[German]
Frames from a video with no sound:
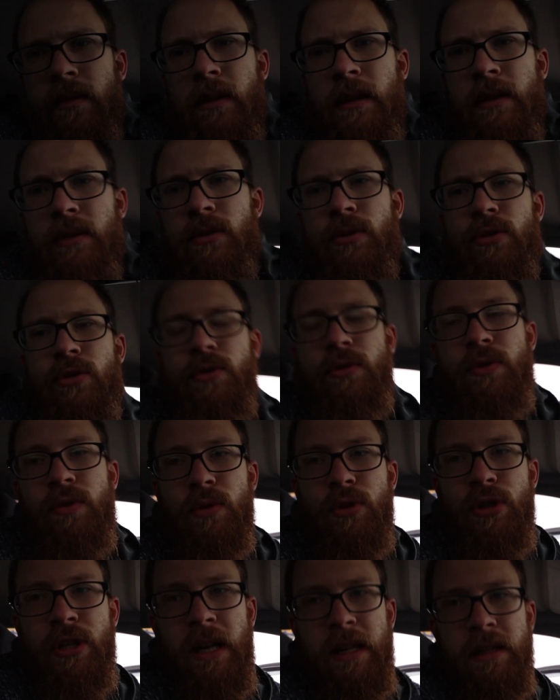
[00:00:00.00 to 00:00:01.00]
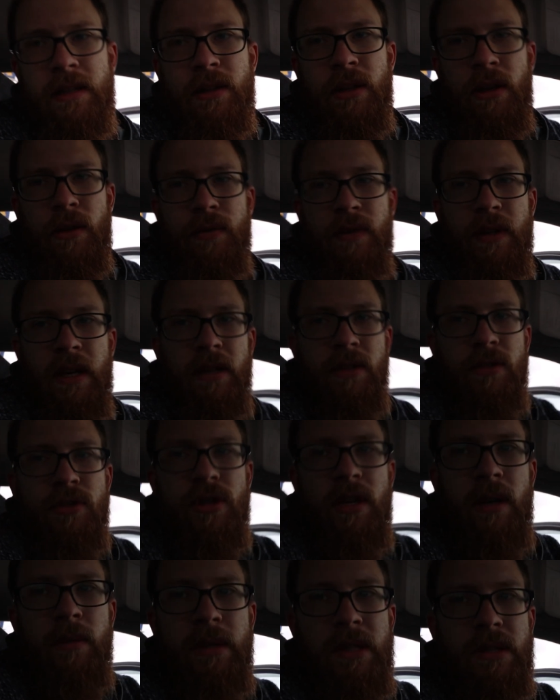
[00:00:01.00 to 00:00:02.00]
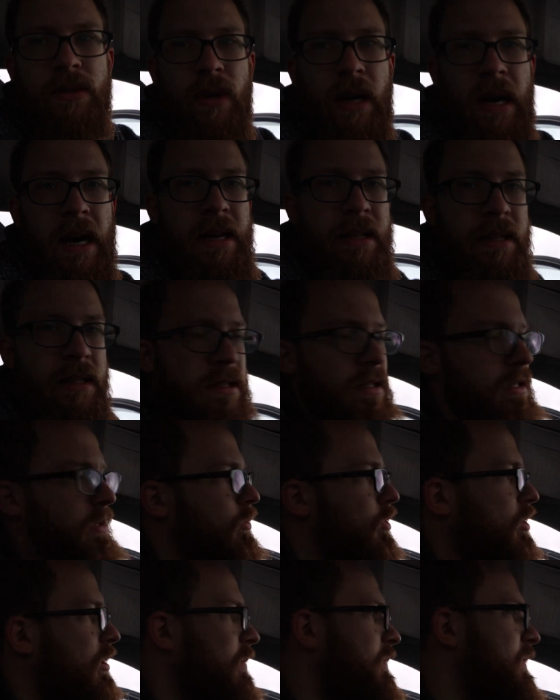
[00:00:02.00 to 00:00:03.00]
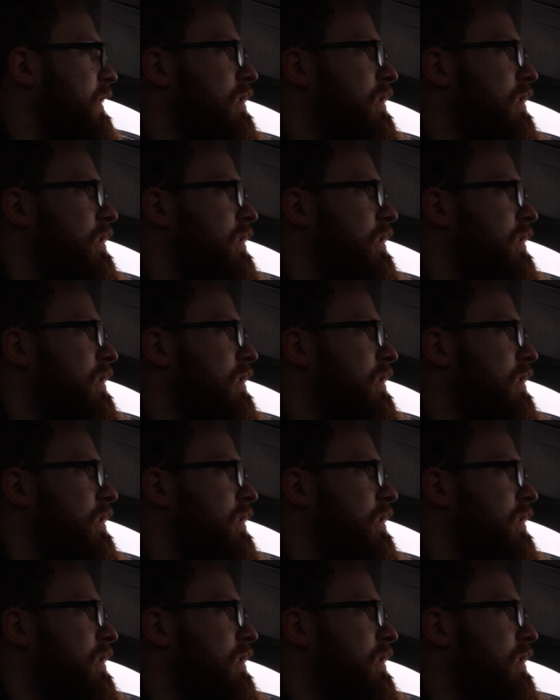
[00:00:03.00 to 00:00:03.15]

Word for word: Also so Schaltknopf technisch habe ich so einiges im Kopf.